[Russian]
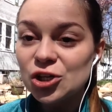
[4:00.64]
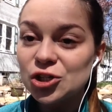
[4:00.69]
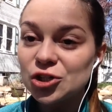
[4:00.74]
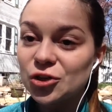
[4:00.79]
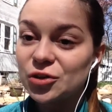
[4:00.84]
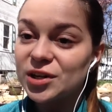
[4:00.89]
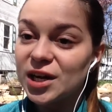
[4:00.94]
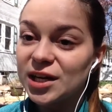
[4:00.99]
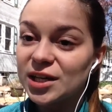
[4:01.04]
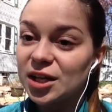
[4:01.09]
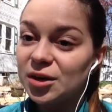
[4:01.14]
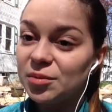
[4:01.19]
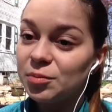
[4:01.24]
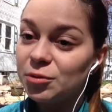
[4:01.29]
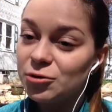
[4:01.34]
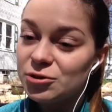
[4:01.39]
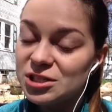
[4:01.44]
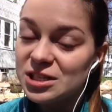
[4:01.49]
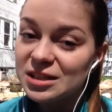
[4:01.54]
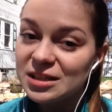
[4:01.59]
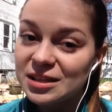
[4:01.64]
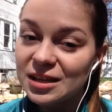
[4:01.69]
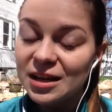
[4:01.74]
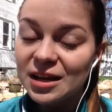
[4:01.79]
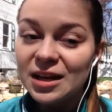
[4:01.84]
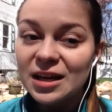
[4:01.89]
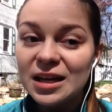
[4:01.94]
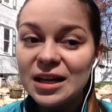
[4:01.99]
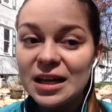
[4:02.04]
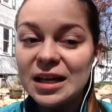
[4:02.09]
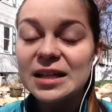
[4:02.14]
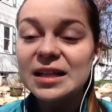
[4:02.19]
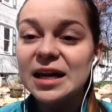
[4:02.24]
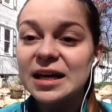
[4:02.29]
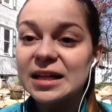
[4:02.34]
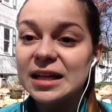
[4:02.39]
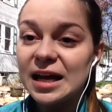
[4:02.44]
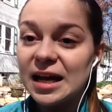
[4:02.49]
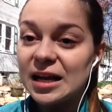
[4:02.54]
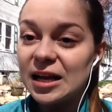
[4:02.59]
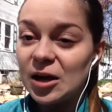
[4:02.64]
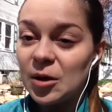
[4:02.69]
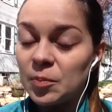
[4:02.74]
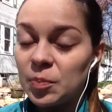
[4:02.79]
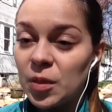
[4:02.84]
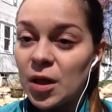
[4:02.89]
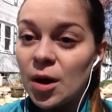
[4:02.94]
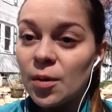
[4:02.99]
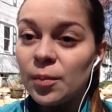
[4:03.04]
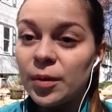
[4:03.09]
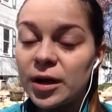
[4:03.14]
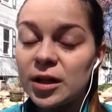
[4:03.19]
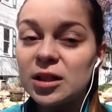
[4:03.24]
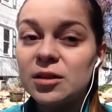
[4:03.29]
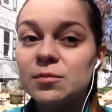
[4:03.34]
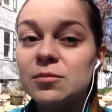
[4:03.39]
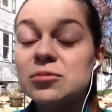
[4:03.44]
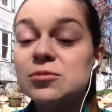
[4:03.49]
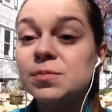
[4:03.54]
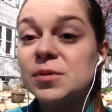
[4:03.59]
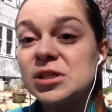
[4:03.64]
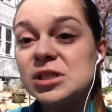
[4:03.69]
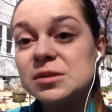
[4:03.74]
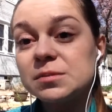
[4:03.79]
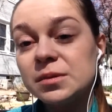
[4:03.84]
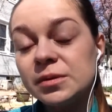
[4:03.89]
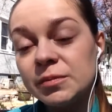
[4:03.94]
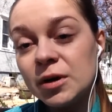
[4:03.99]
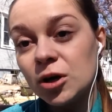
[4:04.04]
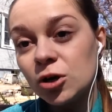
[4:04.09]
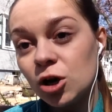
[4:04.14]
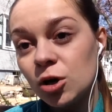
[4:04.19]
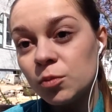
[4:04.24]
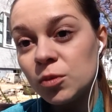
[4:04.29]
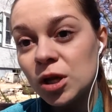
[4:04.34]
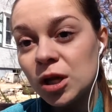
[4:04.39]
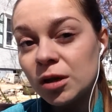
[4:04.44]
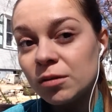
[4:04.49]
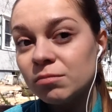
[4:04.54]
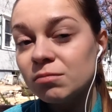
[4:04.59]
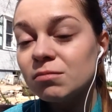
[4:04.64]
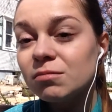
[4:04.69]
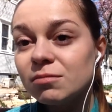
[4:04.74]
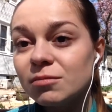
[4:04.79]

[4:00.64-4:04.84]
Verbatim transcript: что когда будет – и так далее. Поэтому спасибо им огромное.